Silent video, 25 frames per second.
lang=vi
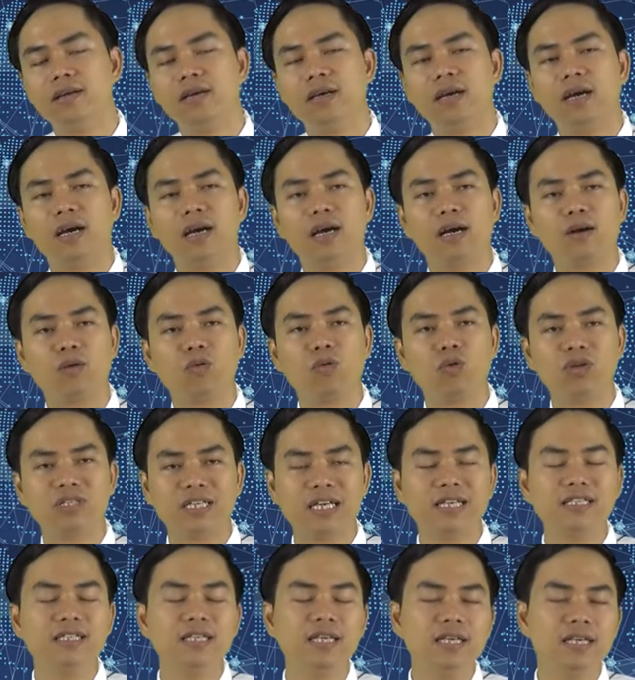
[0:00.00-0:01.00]
à, của
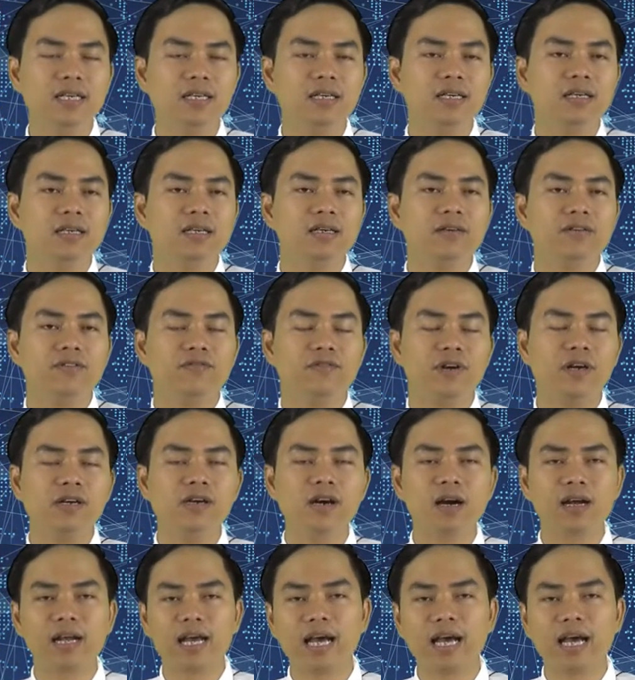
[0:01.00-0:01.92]
giá trị và ngược